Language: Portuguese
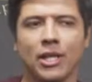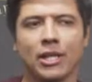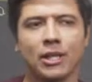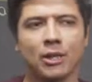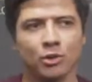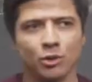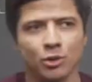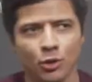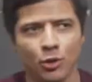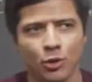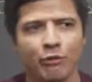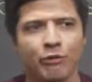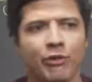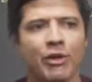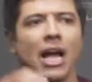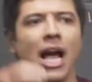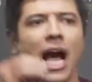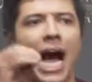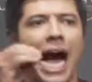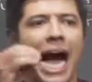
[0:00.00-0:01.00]
Então, de novo,
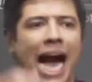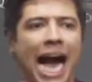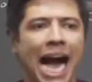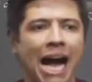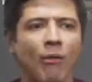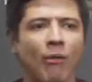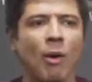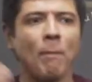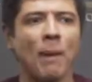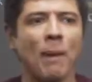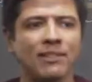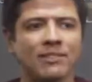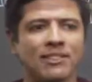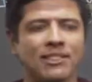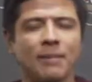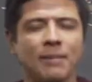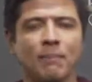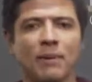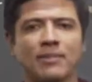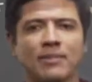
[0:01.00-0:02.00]
a água
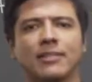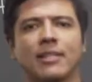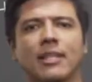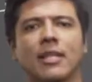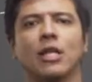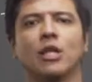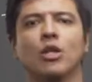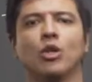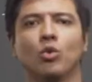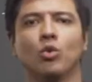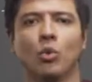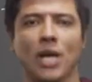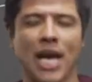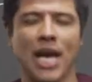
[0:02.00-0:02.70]
participa sim do